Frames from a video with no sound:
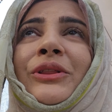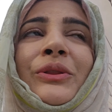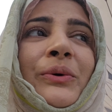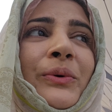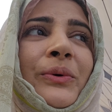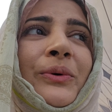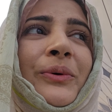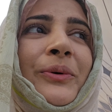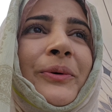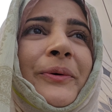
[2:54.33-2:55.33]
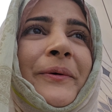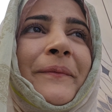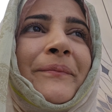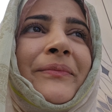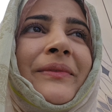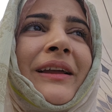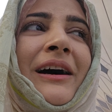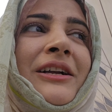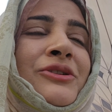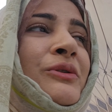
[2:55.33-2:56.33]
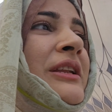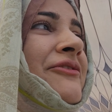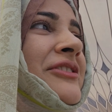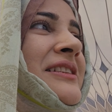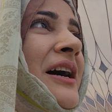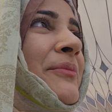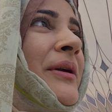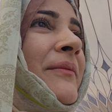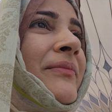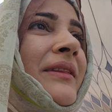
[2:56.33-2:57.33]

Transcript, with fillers: तो आज खुली फ़िज़ा में